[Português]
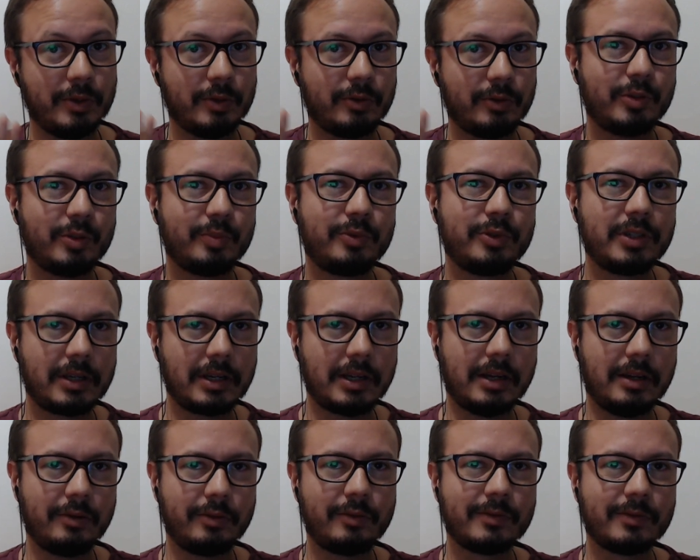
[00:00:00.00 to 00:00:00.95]
é o tipo de
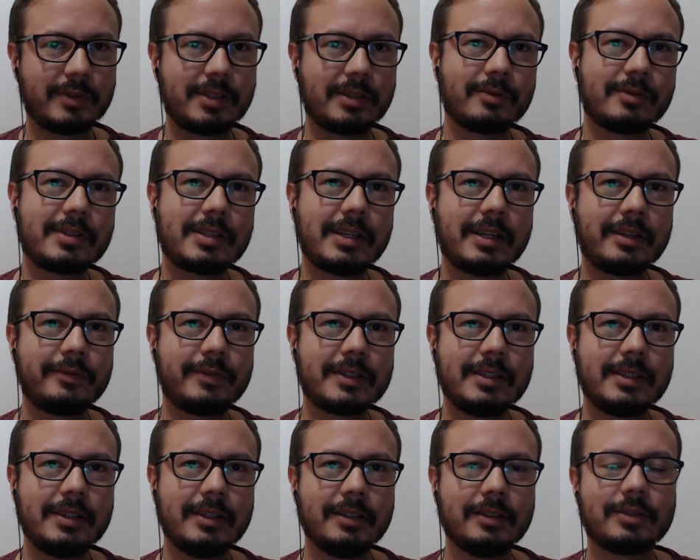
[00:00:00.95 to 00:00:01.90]
carro que você consegue
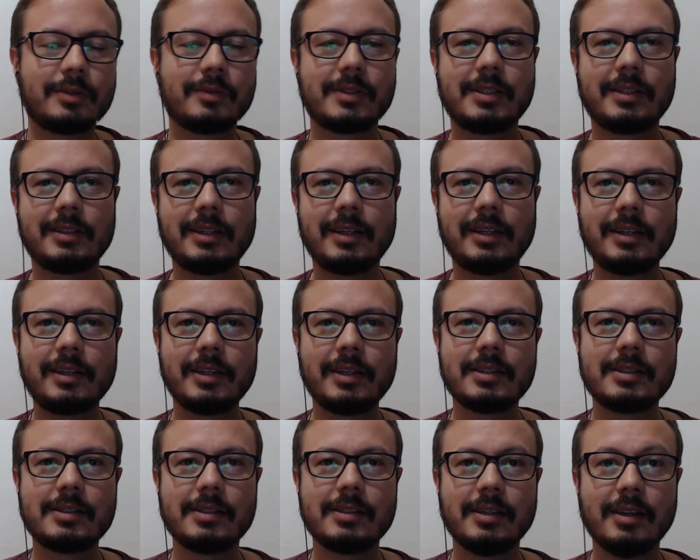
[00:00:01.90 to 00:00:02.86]
fazer isso. Você está na
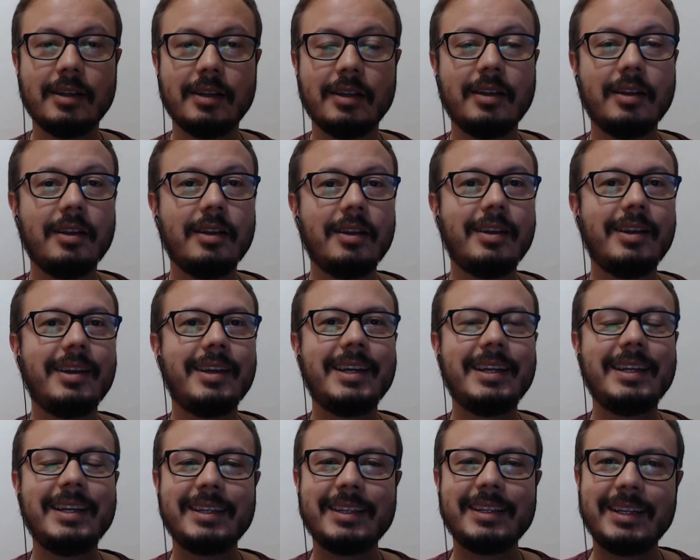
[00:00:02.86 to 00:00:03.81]
crise.
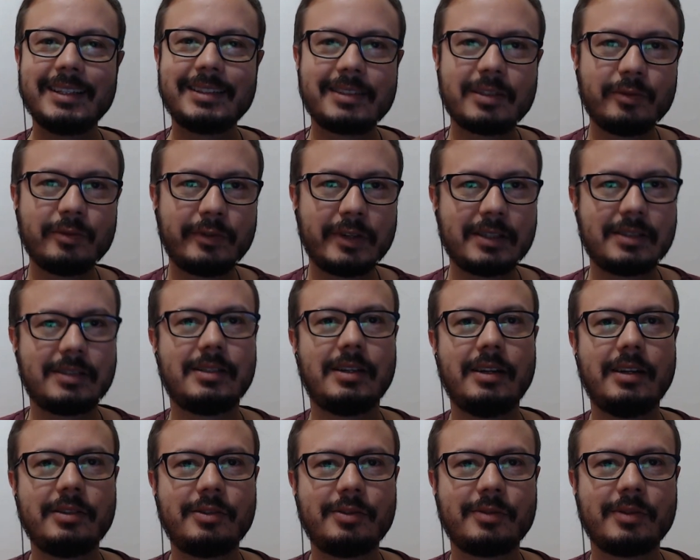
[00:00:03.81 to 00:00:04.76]
Ele é, é, tão
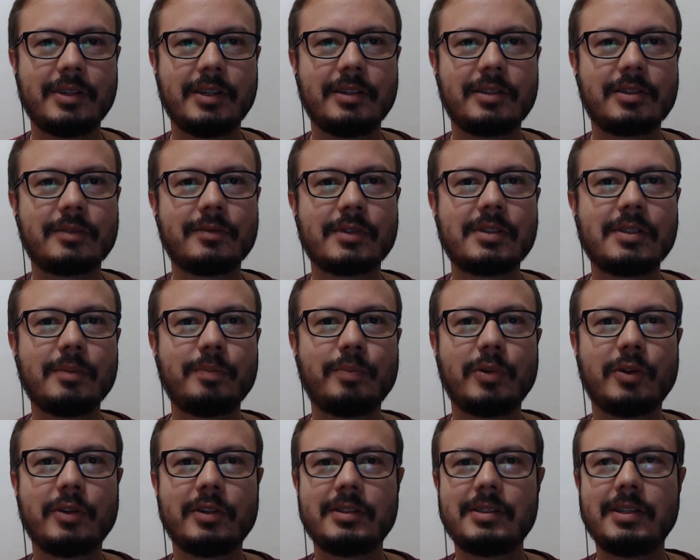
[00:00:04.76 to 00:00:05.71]
versátil, gente, que você
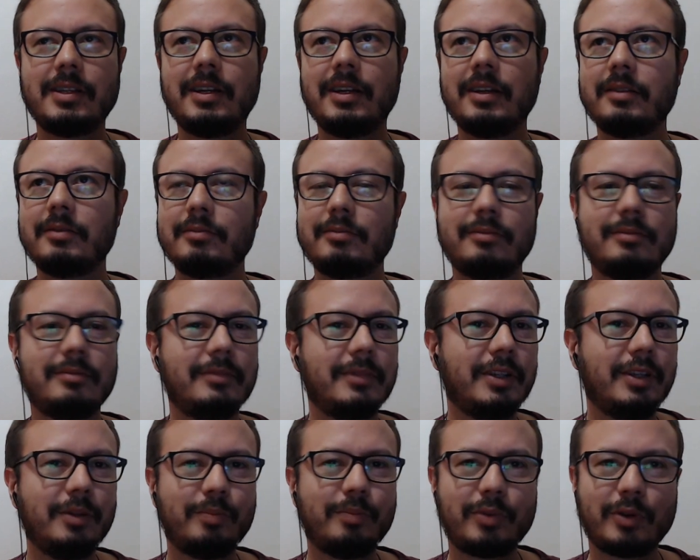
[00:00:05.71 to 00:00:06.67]
pode, sei lá,
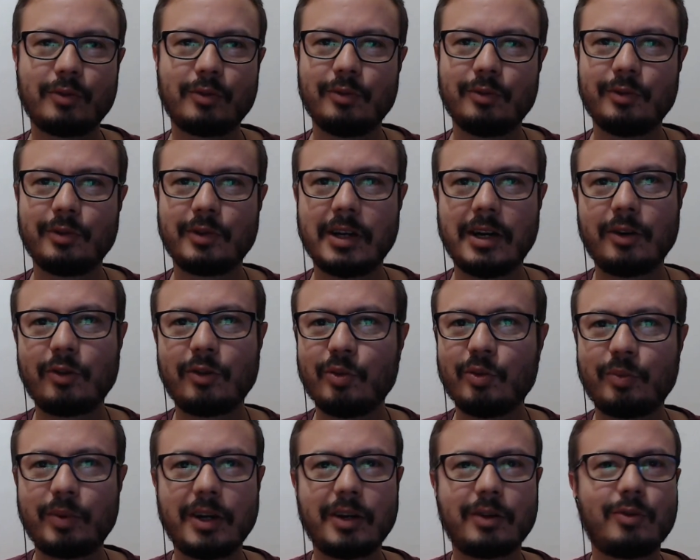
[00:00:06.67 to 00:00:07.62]
ir para algum lugar
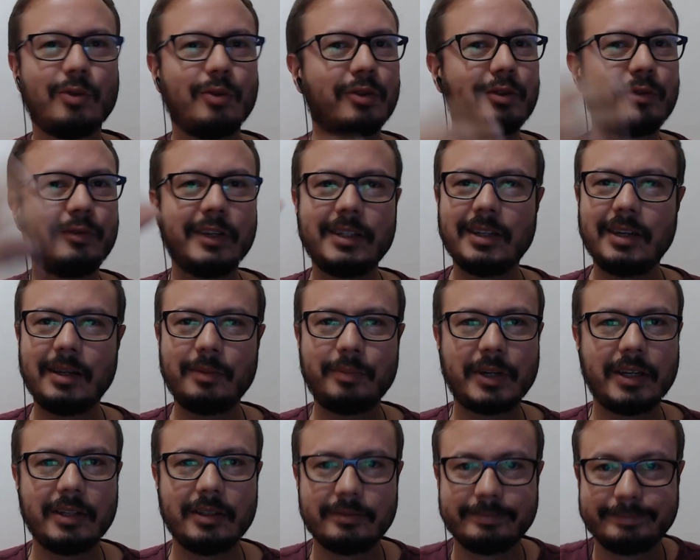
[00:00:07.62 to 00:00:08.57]
comprar coco e vender na
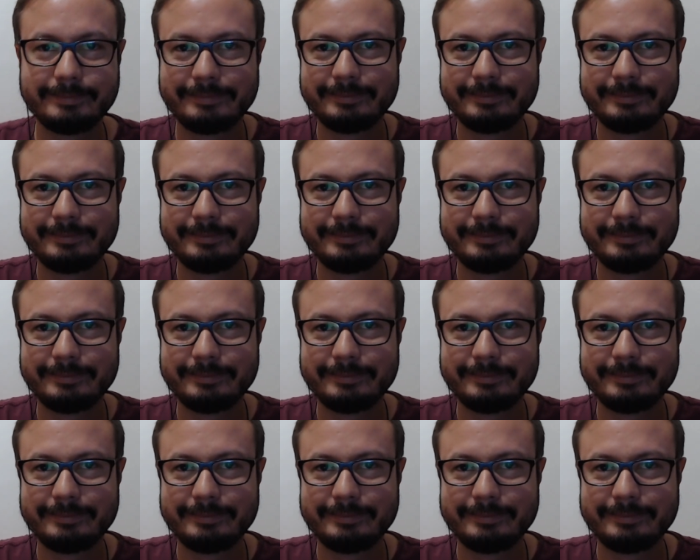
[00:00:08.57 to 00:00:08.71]
praia.